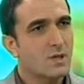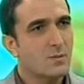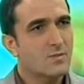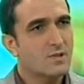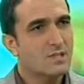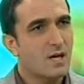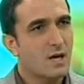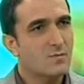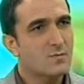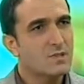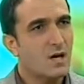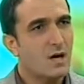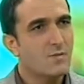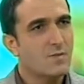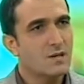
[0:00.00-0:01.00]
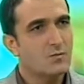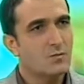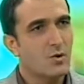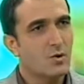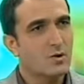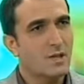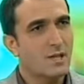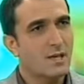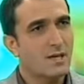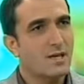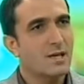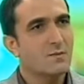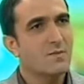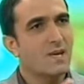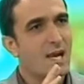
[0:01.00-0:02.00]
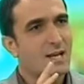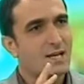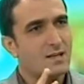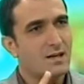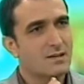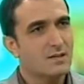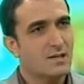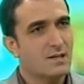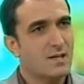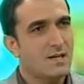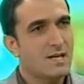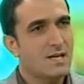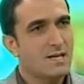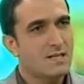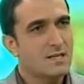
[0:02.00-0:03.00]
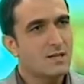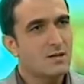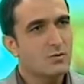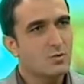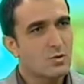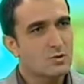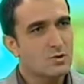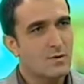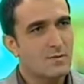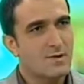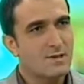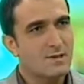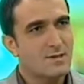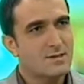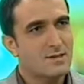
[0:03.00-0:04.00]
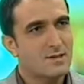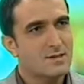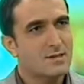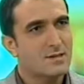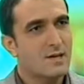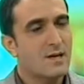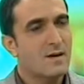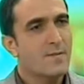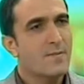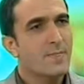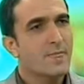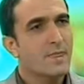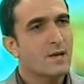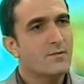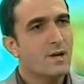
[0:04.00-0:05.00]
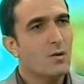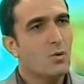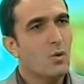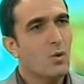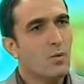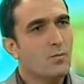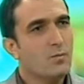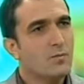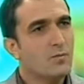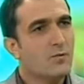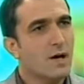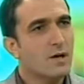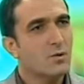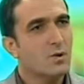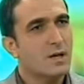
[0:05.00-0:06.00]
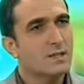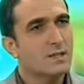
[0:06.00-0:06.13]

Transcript: Yapacağımız ameliyat bölgelerini bir ekranda seyrediyoruz ameliyat esnasında ve o var olan